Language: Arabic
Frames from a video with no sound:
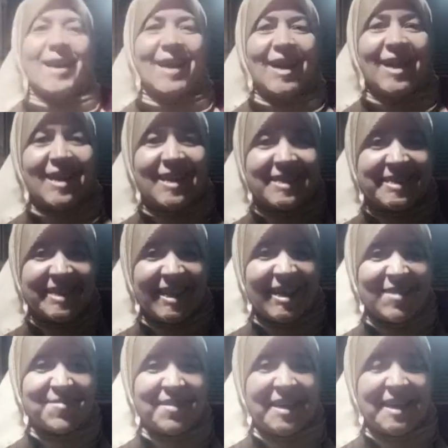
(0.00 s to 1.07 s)

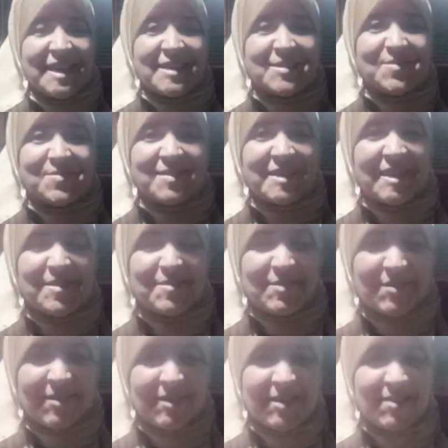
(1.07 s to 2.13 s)
السلام عليكم ورحمة
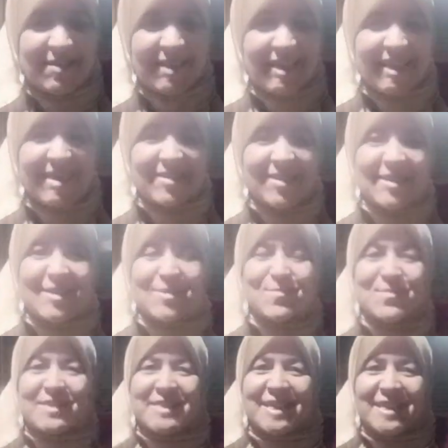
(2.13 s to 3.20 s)
الله وبركاته
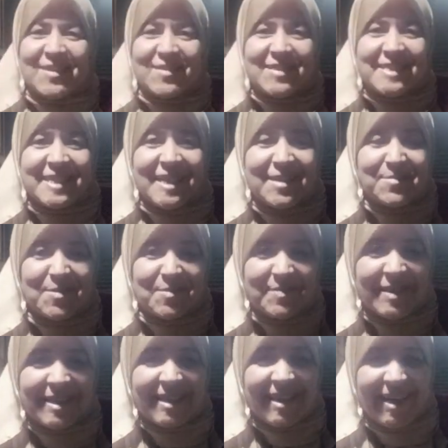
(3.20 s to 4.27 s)
اللهم صل وسلم
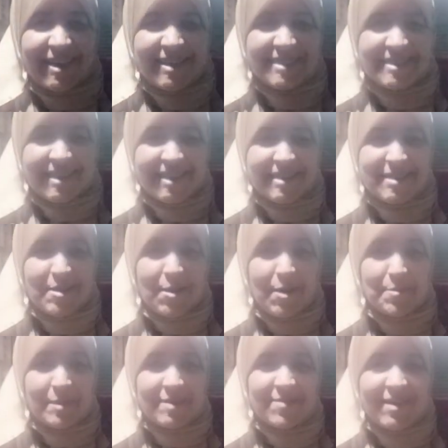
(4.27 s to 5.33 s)
وبارك على سيدنا
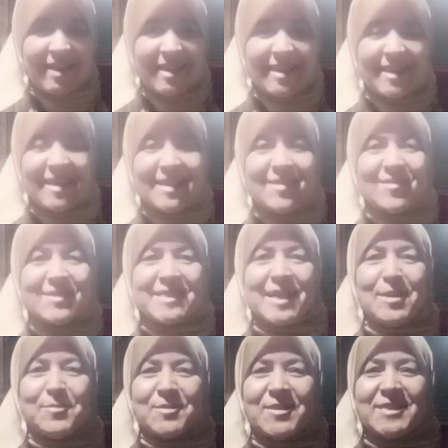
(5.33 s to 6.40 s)
محمد وعلى آله
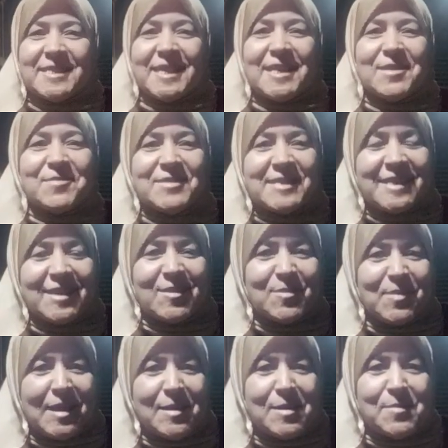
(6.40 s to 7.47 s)
وصحبه وسلم
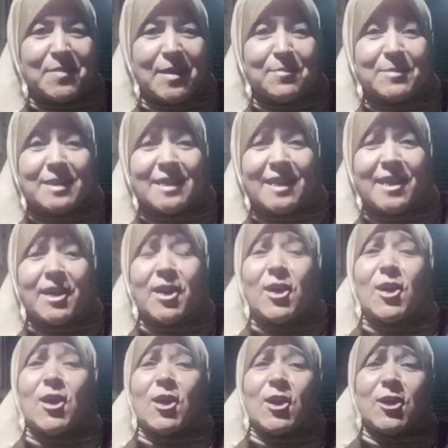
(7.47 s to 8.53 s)
ازيكم حبايبي عاملين ايه
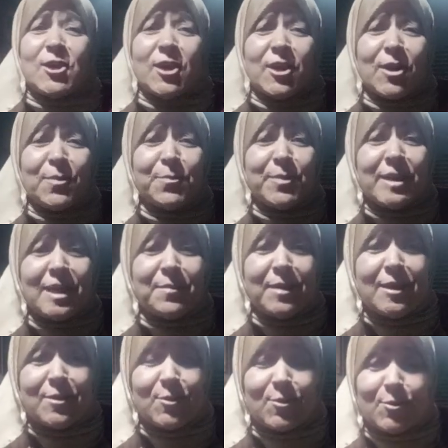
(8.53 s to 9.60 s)
يا رب يا
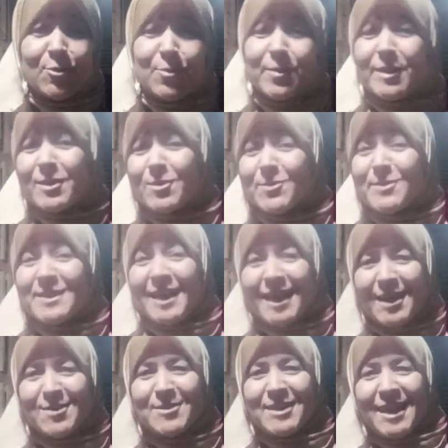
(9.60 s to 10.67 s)
جماعة تكونوا بخير
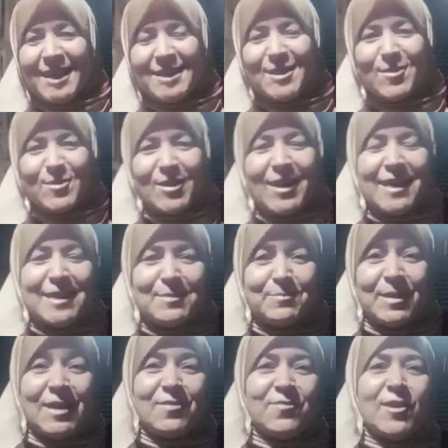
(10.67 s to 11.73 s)
وبصحة وسعادة وراحة
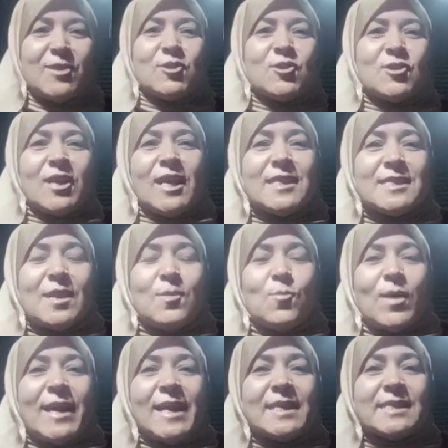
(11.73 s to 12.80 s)
بال فيديو النهاردة
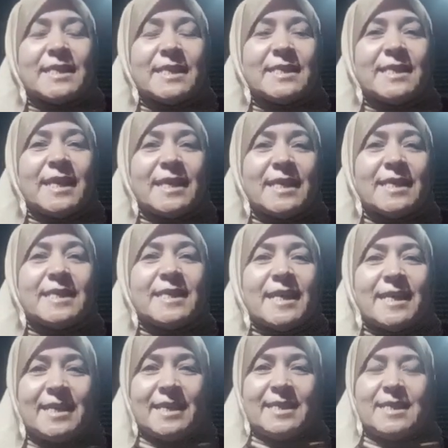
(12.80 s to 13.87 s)
مميز جدا جدا
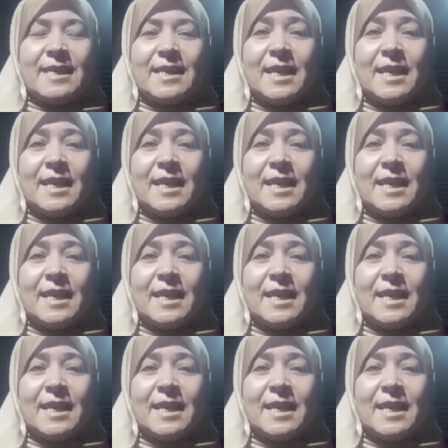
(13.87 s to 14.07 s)
جدا